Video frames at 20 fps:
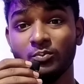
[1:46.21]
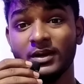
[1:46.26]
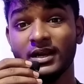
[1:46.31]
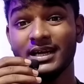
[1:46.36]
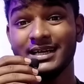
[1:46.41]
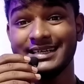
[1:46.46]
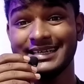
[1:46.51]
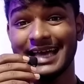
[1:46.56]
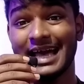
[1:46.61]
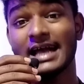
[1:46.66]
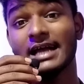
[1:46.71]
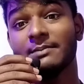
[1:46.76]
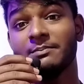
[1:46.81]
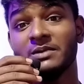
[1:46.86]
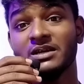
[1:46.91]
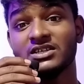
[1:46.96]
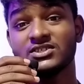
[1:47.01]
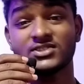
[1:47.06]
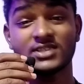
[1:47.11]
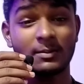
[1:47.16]
में टैग
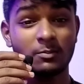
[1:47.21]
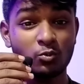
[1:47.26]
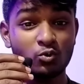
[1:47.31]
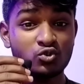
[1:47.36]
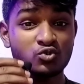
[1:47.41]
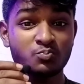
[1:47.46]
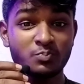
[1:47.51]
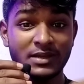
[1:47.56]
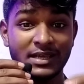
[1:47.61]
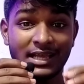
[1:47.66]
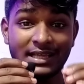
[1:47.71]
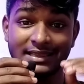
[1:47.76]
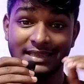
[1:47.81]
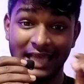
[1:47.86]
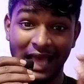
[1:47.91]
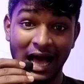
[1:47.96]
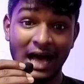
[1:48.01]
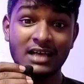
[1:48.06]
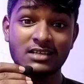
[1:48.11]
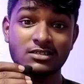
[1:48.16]
में सब कुछ मैं
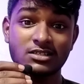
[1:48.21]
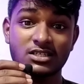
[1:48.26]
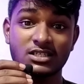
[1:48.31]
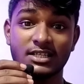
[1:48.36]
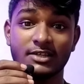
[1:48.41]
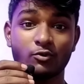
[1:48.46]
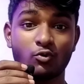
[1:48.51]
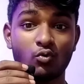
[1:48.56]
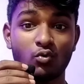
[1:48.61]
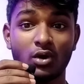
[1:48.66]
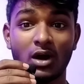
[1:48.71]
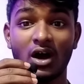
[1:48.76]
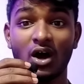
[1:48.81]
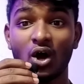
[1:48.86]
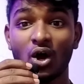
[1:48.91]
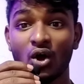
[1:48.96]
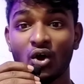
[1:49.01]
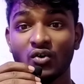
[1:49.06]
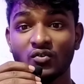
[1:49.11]
ध्यान से देखूँगा